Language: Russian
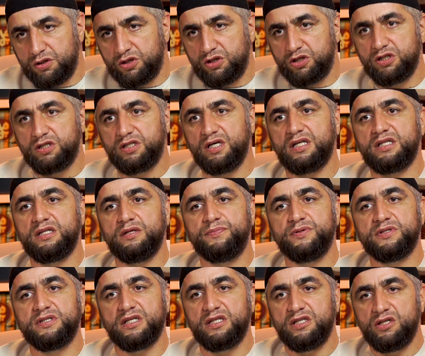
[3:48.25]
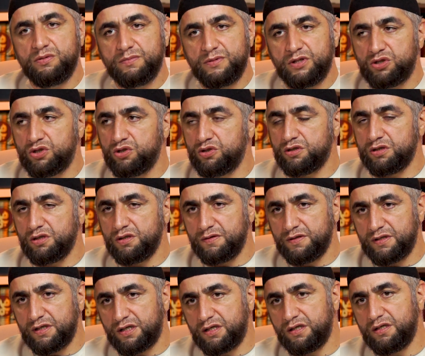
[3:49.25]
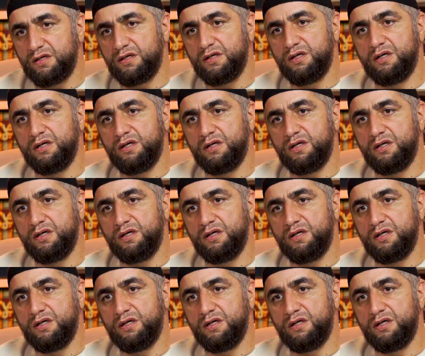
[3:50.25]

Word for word: читать и писать не умеющий человек